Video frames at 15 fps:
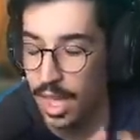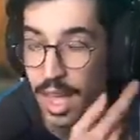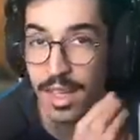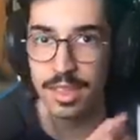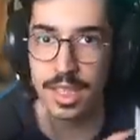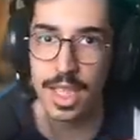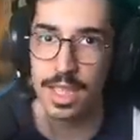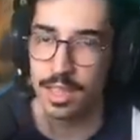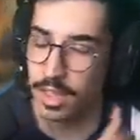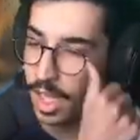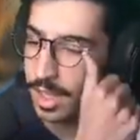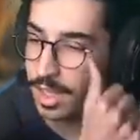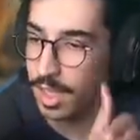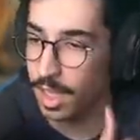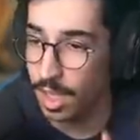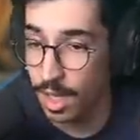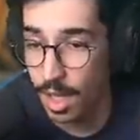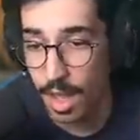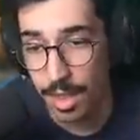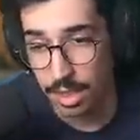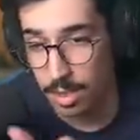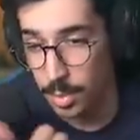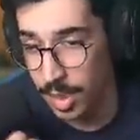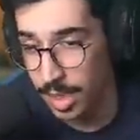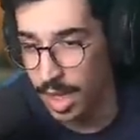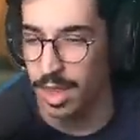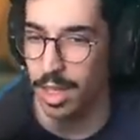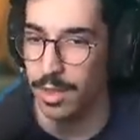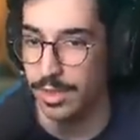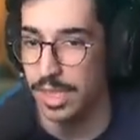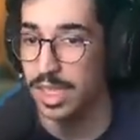ثاني شيء يعطيك اغراض اكبر نادره في